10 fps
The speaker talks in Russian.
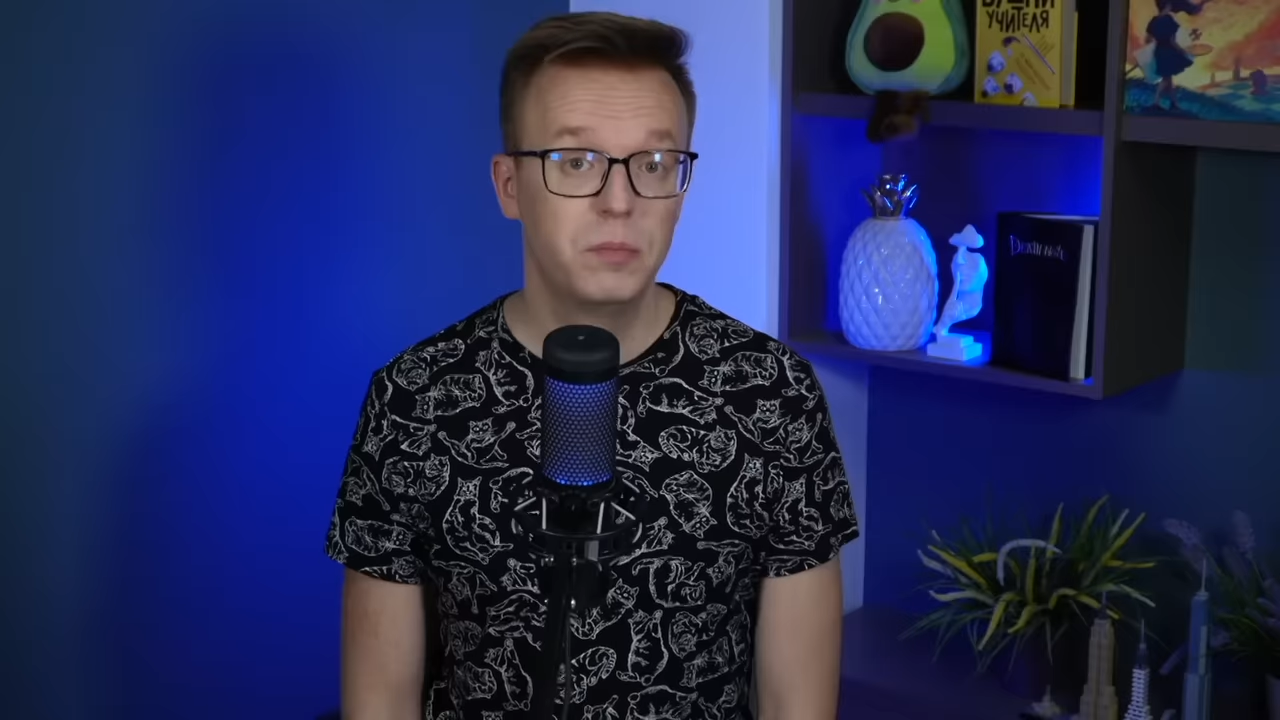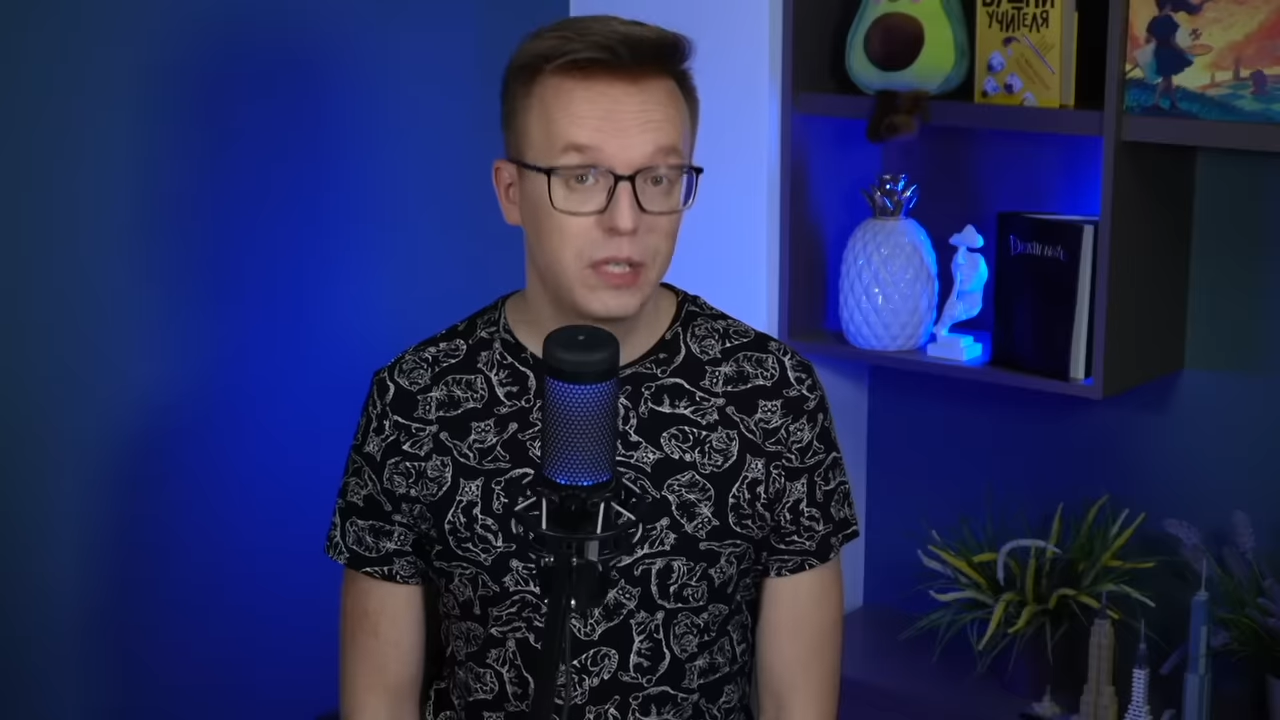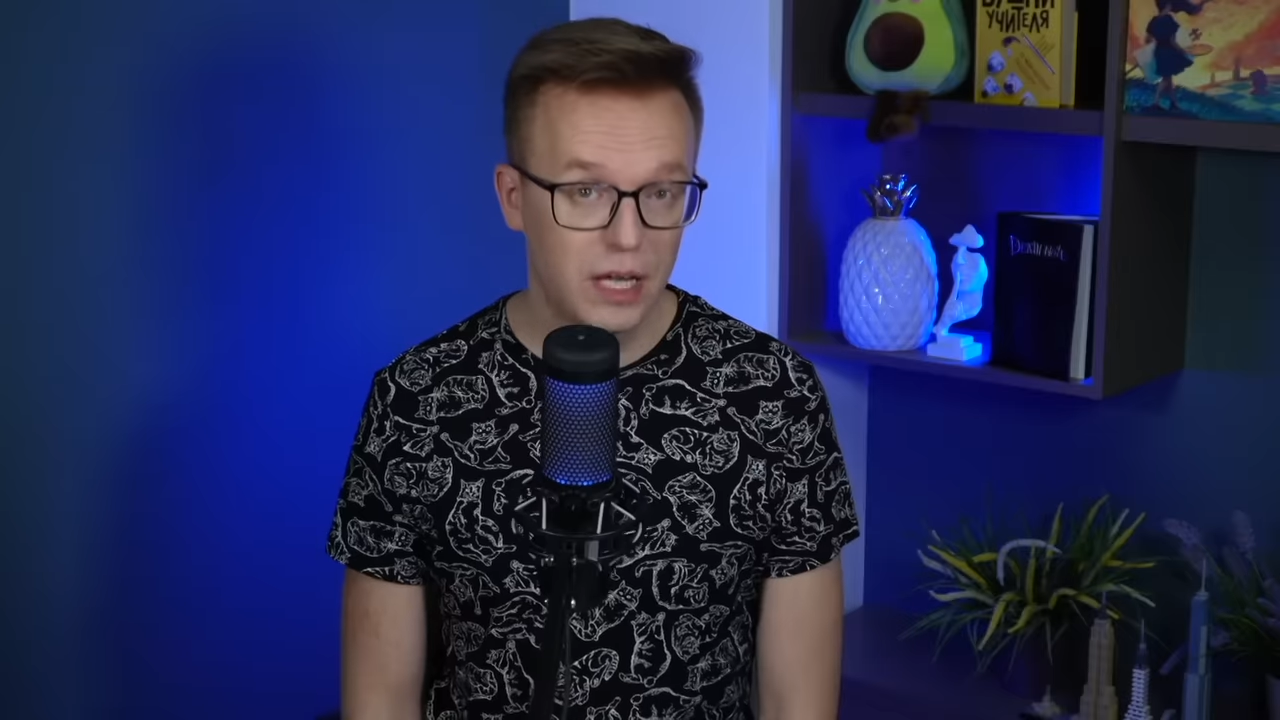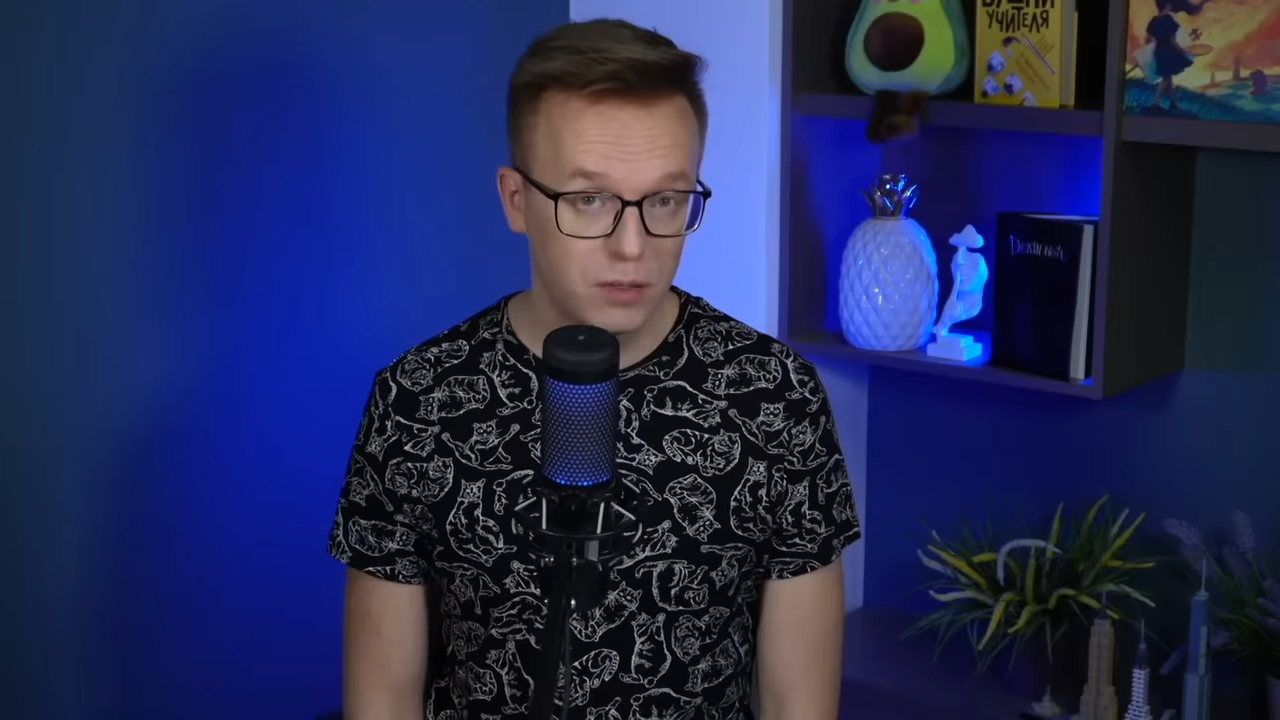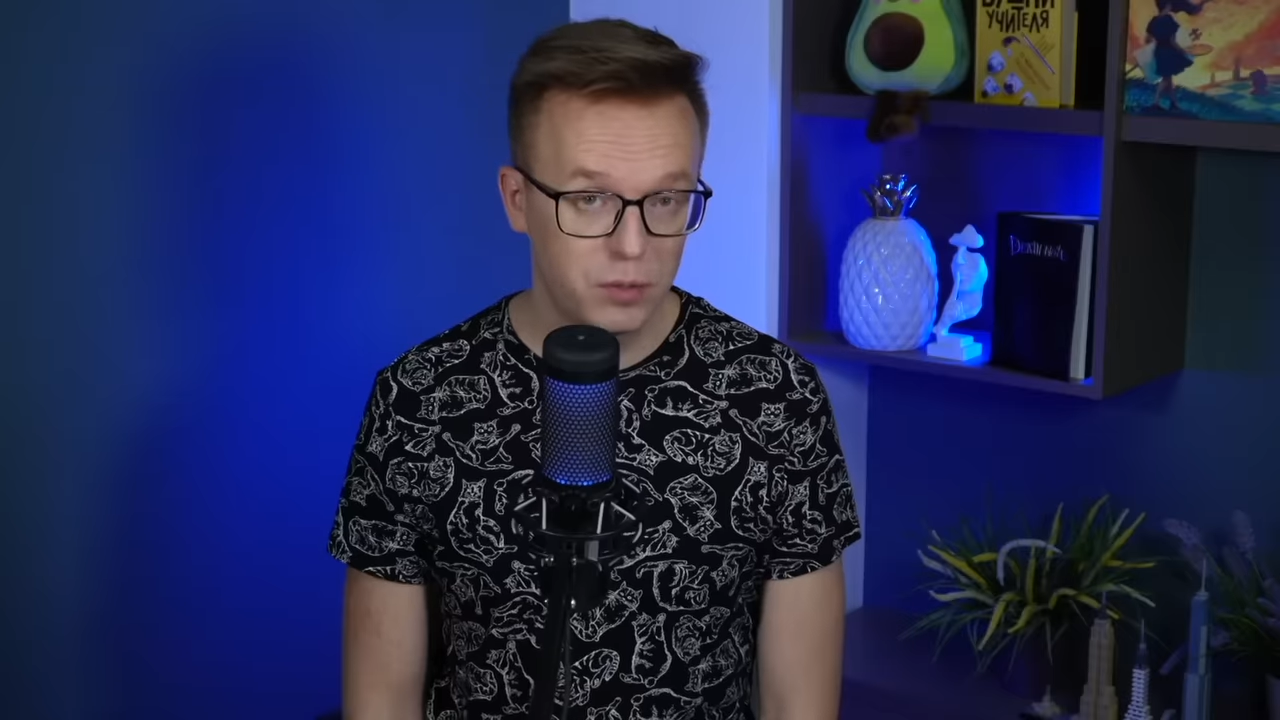
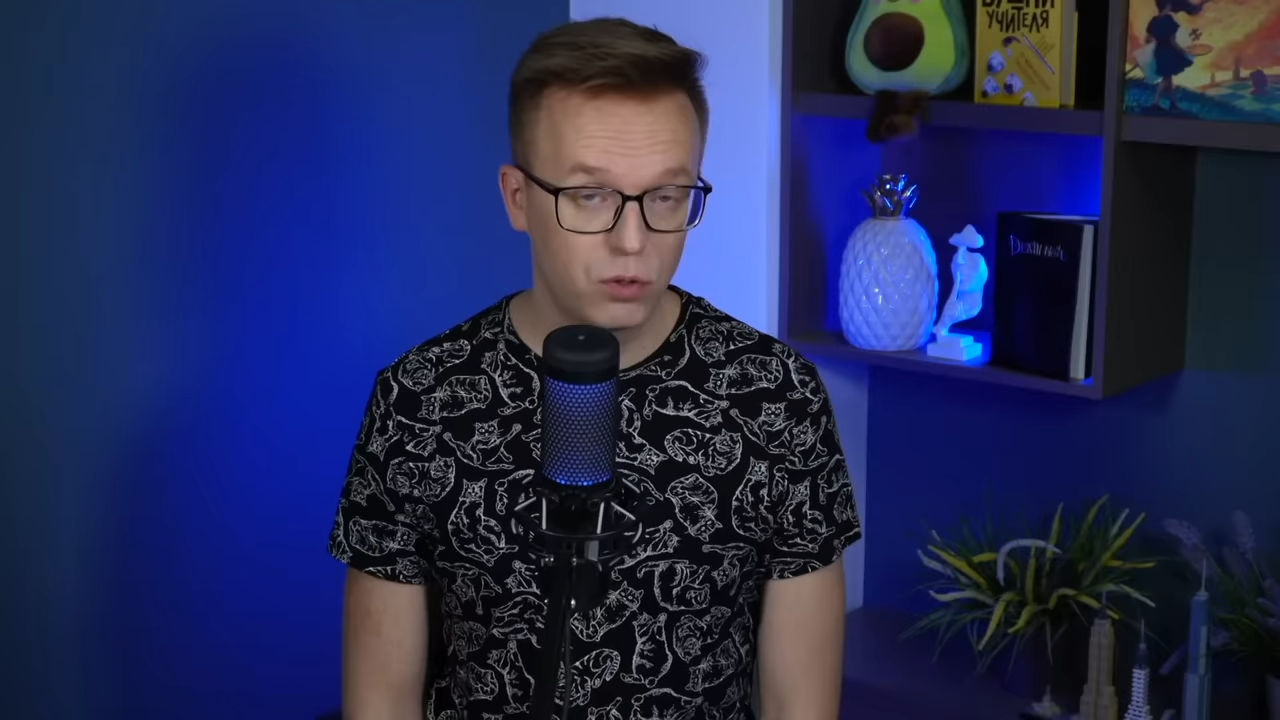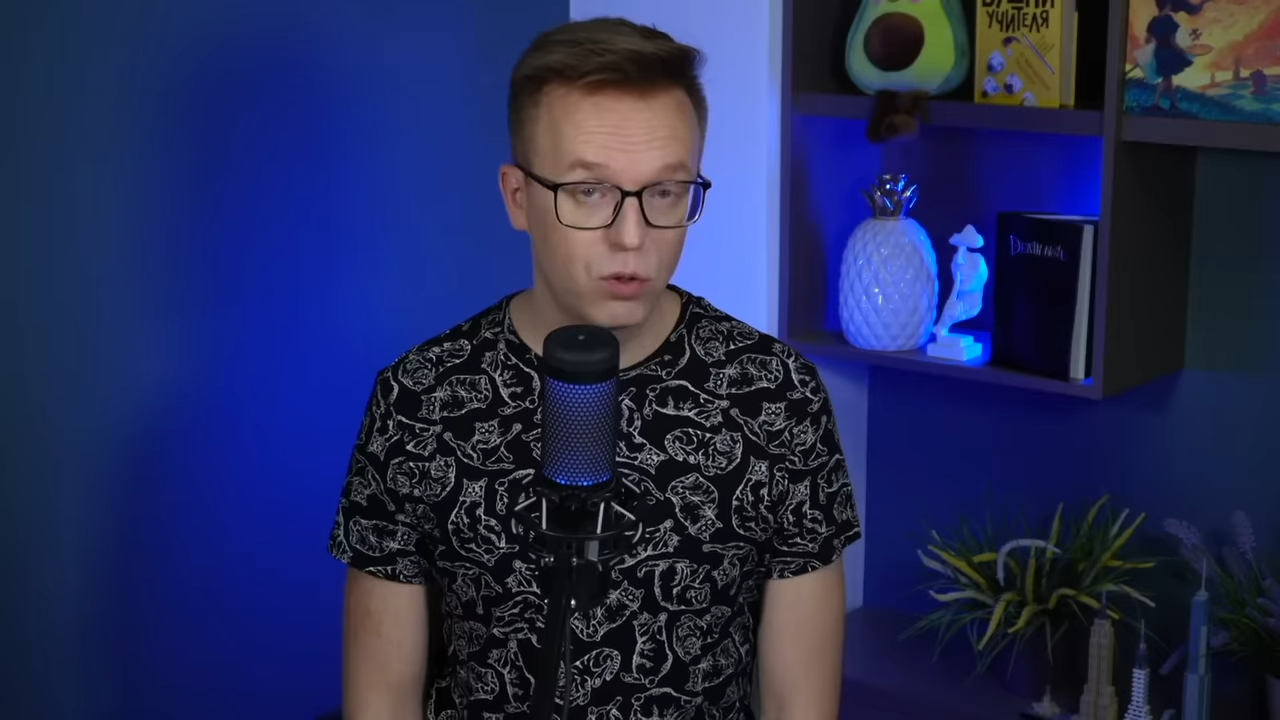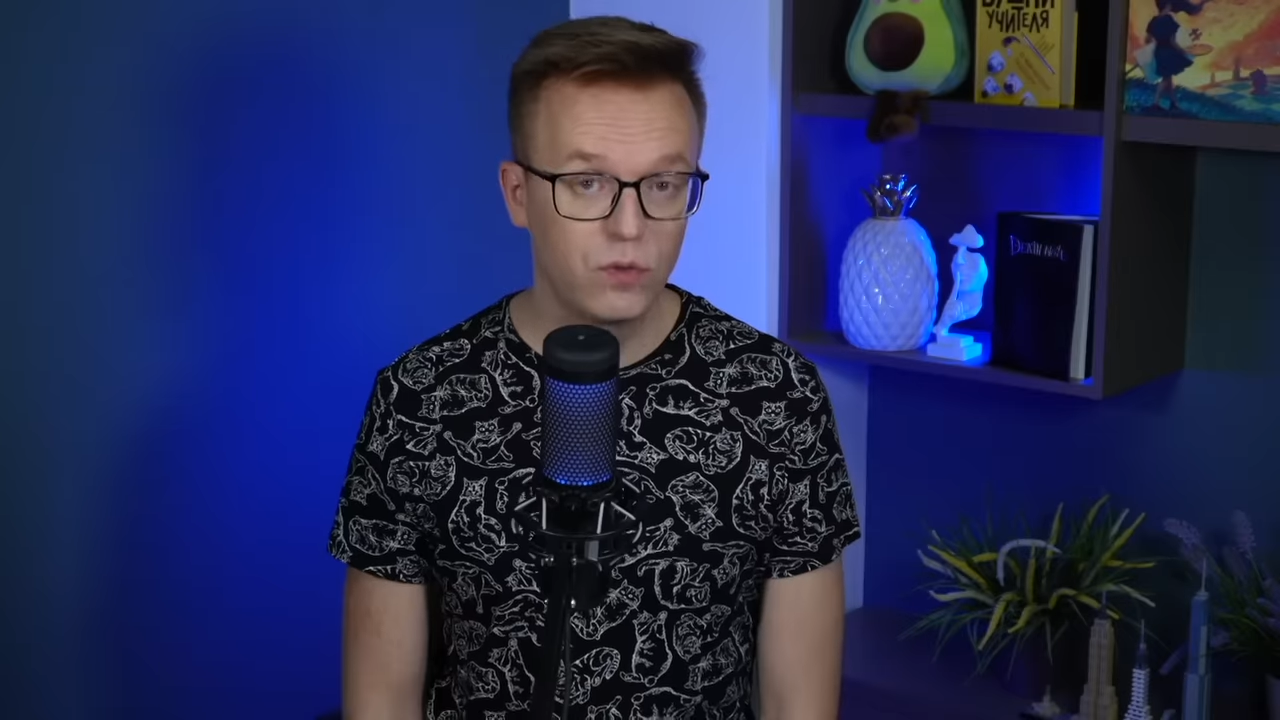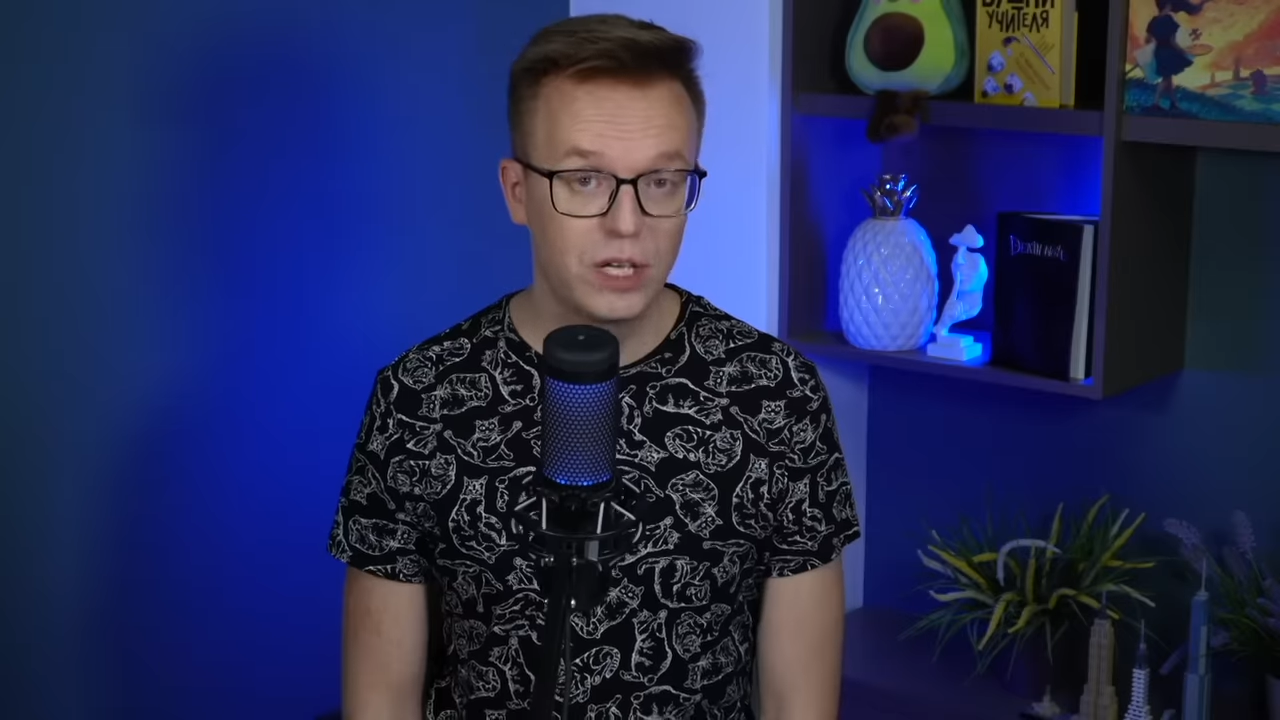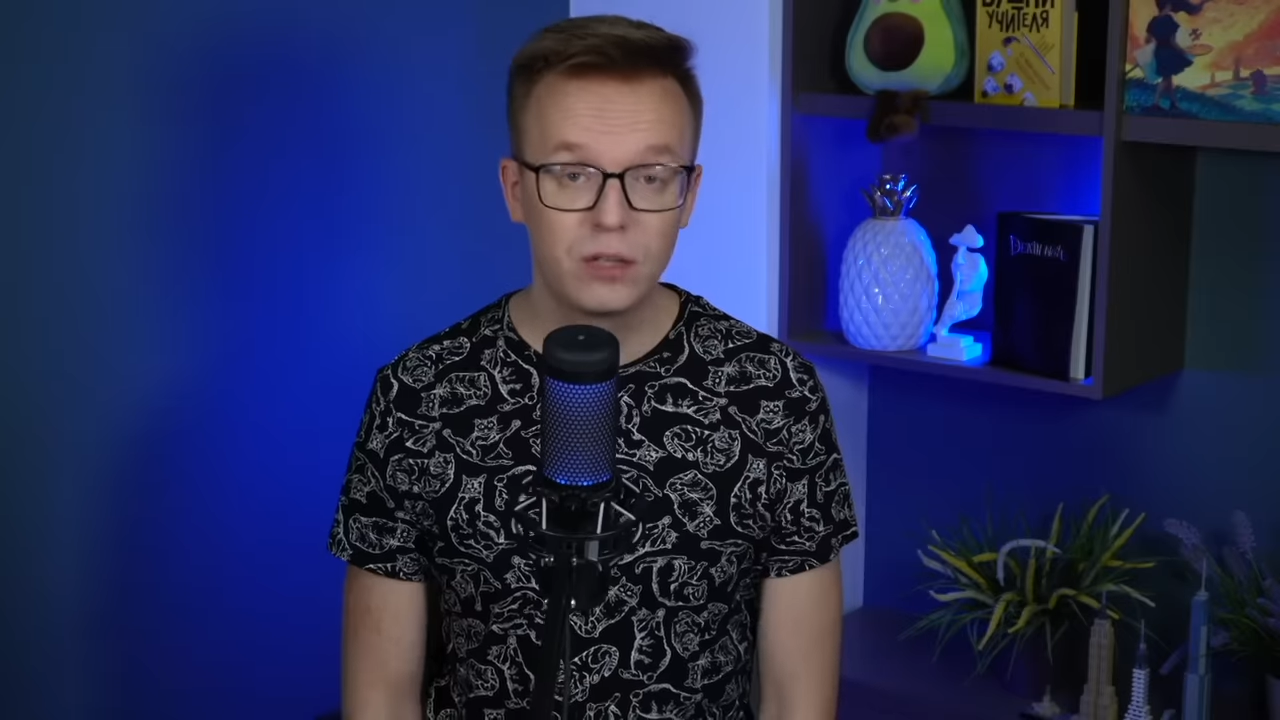Милана Петрова и